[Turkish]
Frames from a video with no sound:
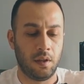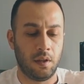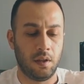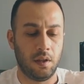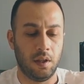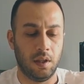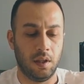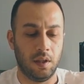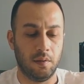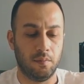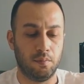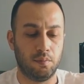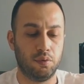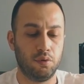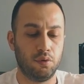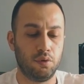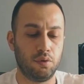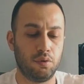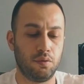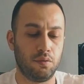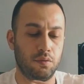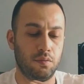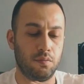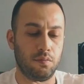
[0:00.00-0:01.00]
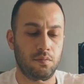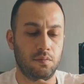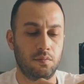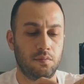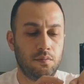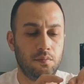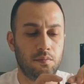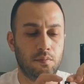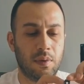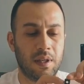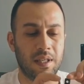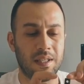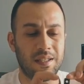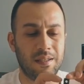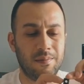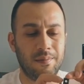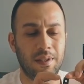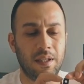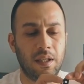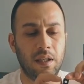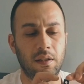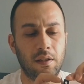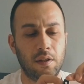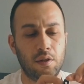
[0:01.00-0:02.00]
Ee, bu
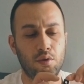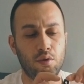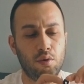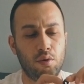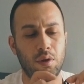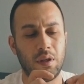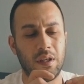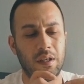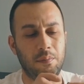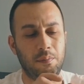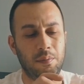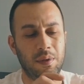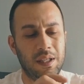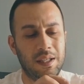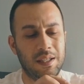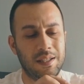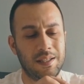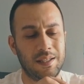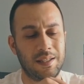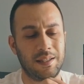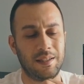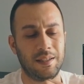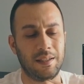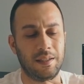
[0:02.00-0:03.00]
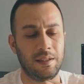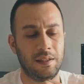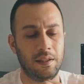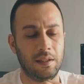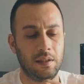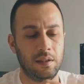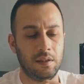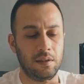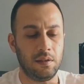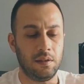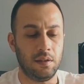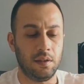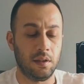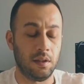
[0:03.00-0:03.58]
malzeme kalitesi olarak birazcık daha